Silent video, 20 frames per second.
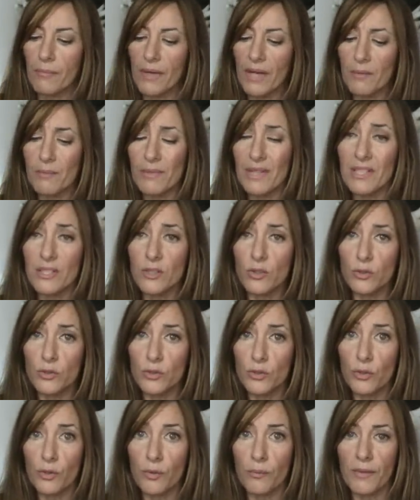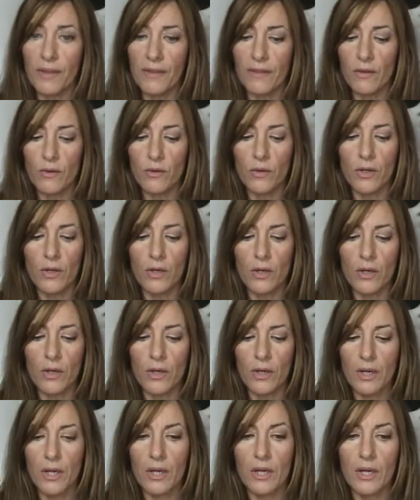Para pieles con tono medio.
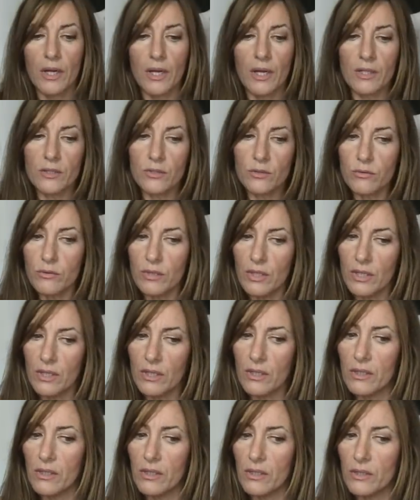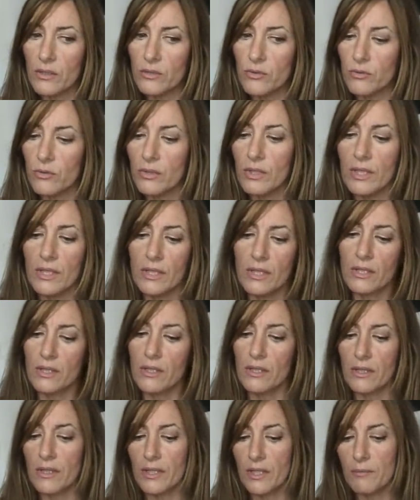Es
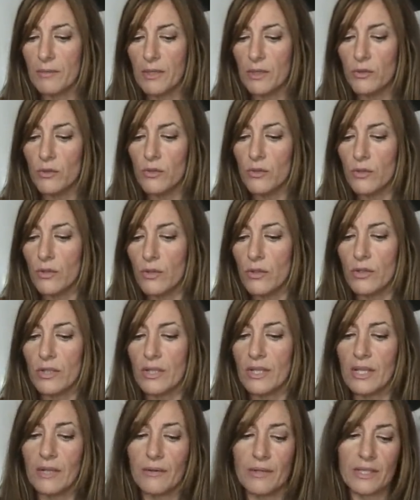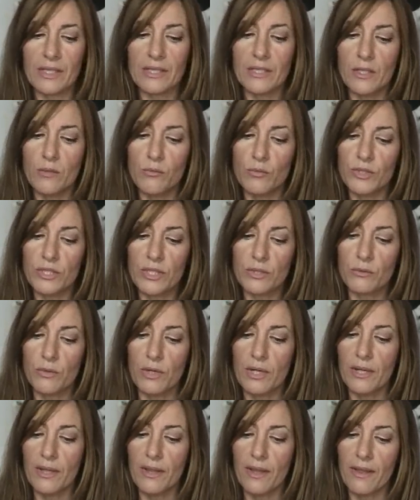una, crema con color que la verdad tiene muchas
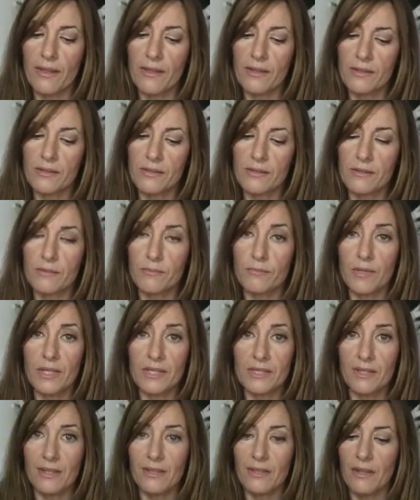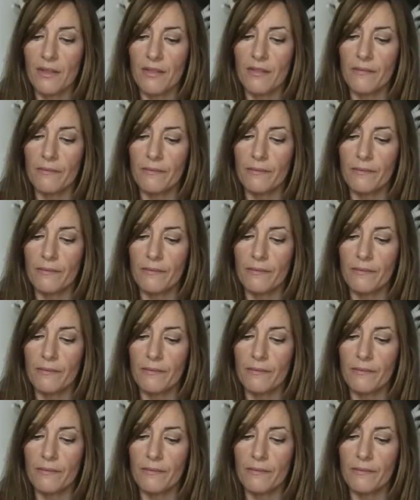cualidades bastante